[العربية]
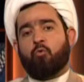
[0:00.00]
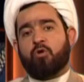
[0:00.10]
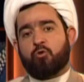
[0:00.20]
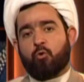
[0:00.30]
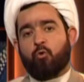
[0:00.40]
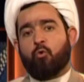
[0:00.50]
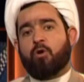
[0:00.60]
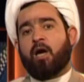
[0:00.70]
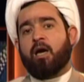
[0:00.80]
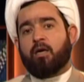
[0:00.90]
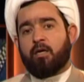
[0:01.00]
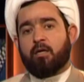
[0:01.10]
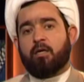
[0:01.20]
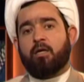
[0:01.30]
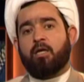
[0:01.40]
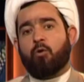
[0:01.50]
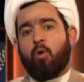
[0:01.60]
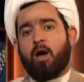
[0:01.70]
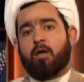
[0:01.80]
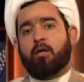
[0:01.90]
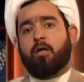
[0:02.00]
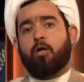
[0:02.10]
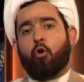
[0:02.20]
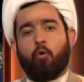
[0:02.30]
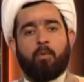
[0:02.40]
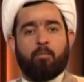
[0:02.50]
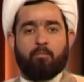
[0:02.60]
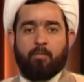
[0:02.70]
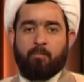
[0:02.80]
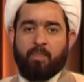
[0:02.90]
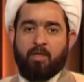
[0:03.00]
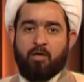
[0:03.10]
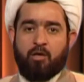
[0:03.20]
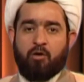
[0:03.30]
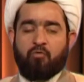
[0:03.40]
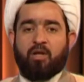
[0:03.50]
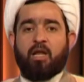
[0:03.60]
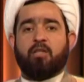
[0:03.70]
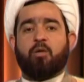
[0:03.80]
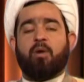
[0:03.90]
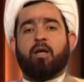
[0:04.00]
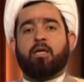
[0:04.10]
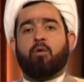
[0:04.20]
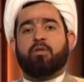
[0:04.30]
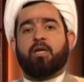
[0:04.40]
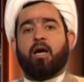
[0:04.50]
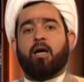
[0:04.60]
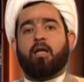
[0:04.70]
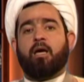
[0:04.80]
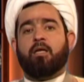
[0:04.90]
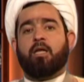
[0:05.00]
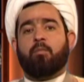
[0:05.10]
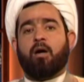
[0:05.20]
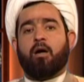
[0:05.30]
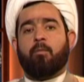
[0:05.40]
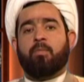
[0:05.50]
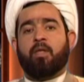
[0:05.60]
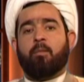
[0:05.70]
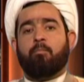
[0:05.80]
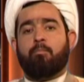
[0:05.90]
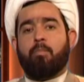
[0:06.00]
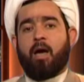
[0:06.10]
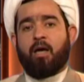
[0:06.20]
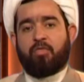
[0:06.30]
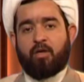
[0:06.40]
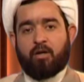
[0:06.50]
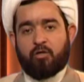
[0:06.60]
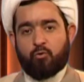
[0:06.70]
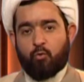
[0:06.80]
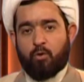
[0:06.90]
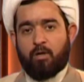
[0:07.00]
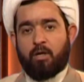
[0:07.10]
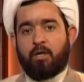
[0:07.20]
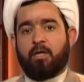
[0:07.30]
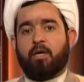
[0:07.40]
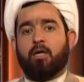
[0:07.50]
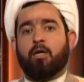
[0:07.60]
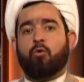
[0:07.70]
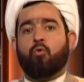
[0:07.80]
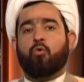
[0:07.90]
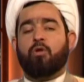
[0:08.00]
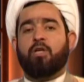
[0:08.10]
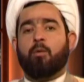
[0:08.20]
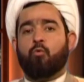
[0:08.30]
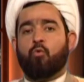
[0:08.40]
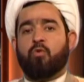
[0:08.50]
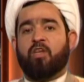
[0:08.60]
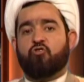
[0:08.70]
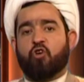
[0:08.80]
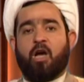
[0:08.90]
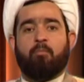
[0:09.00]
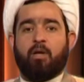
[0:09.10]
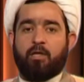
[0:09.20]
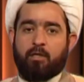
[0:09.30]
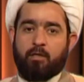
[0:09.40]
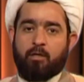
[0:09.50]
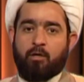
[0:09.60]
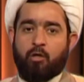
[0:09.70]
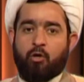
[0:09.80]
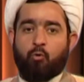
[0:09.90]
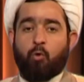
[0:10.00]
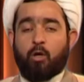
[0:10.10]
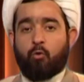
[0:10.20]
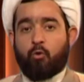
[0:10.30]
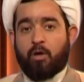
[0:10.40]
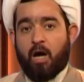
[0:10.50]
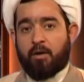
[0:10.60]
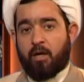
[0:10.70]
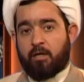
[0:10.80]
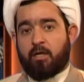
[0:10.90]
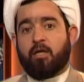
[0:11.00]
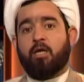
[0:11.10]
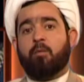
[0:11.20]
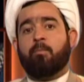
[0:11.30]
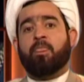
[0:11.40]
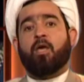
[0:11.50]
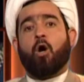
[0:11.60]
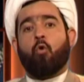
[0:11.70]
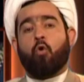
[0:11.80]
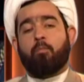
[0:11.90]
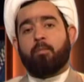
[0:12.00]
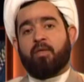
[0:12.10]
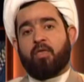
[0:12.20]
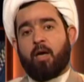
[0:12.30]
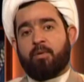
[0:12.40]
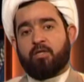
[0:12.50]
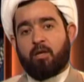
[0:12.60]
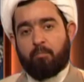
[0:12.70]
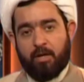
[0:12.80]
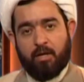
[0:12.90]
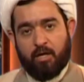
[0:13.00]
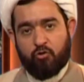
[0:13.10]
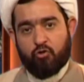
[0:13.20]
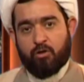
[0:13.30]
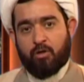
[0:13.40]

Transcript: وسلوك حقيقي لواقع الامم فالله تبارك وتعالى انما بعث الرسول لكي يكون نموذج عملي والقران الكريم هو بمثابه المنهج